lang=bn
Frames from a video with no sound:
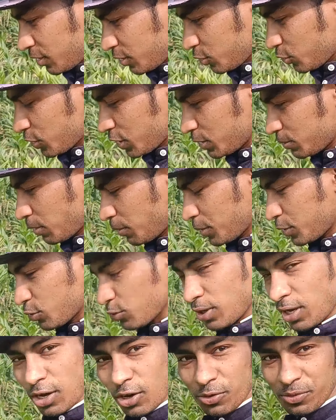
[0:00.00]
তো কিভাবে
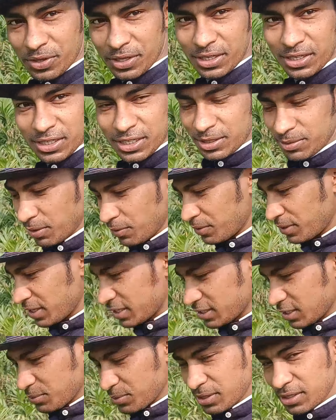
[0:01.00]
তোলা হবে কিভাবে
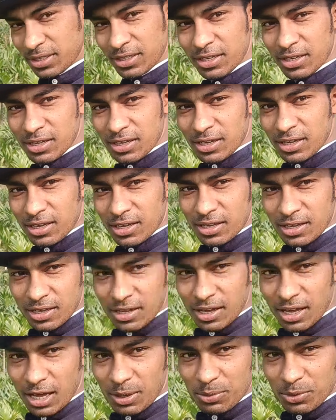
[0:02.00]
নিয়ে যাবে
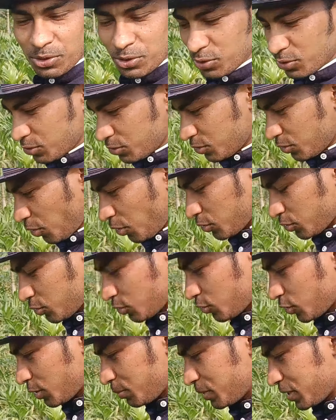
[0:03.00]
এবং কত
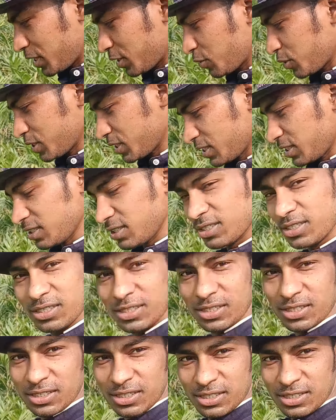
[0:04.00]
করে বিক্রি করেছি
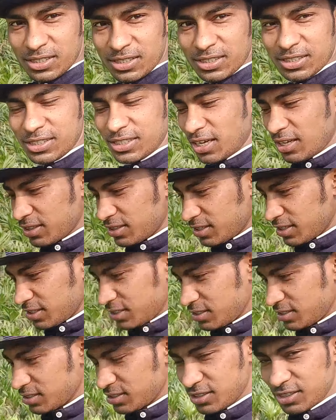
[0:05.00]
জানতে
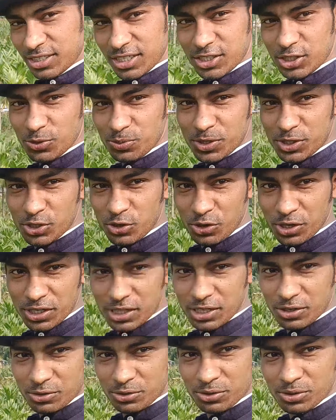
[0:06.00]
সেই সবদের সঙ্গে
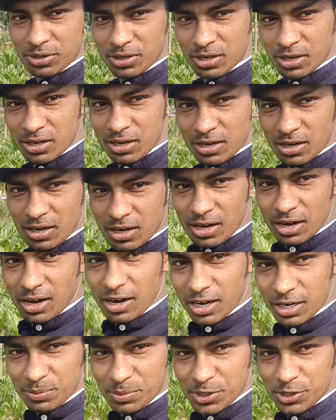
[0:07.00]
থেকো
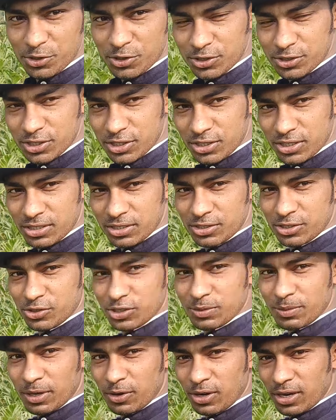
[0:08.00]
আর ভিডিওটা
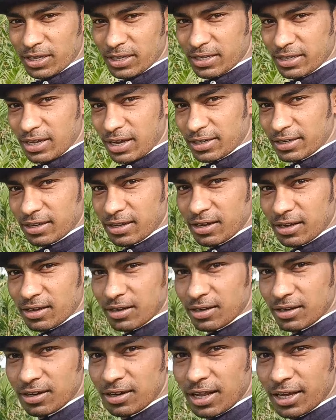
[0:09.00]
যদি ভালো লাগে একটা
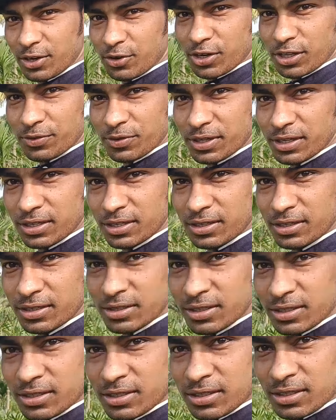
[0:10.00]
লাইক করে দেবে
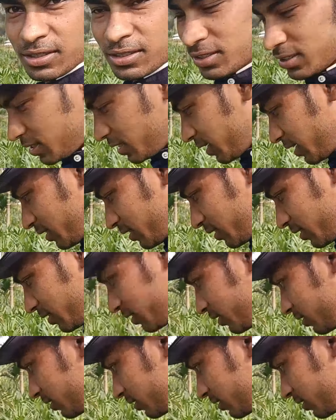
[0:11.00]
ঠিক আছে